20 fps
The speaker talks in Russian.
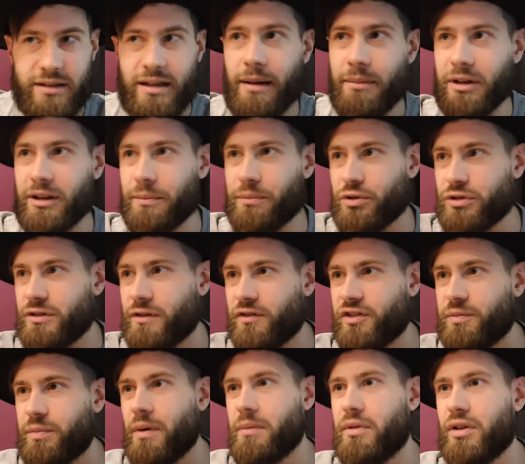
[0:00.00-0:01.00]
Ты сам это просто
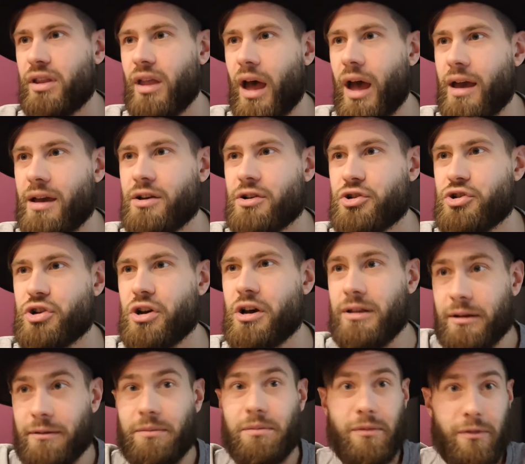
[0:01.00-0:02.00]
вспоминаешь
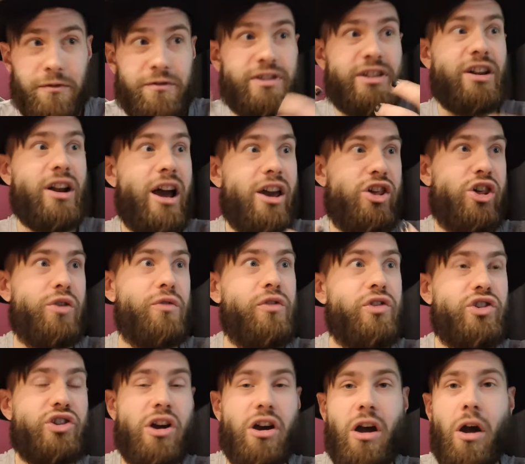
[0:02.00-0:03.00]
и
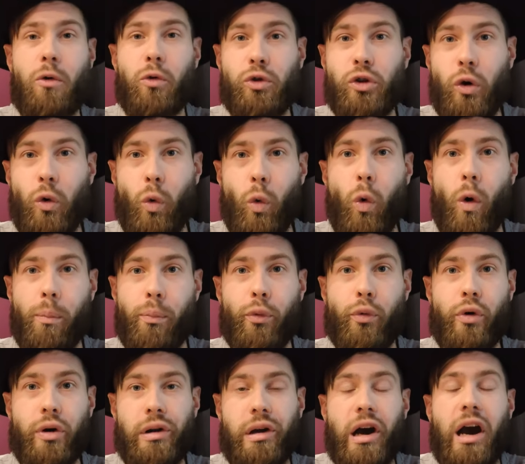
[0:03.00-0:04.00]
взращиваешь как какую-то
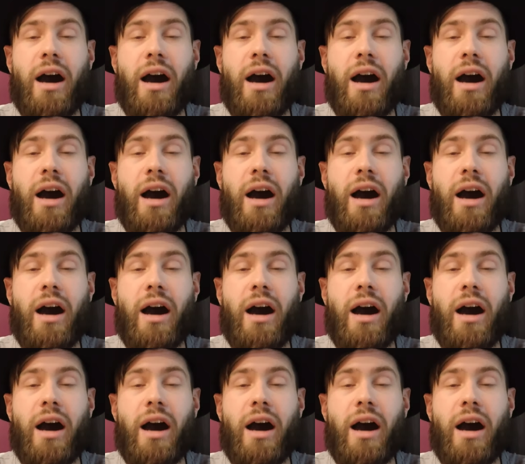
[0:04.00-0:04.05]
опухоль.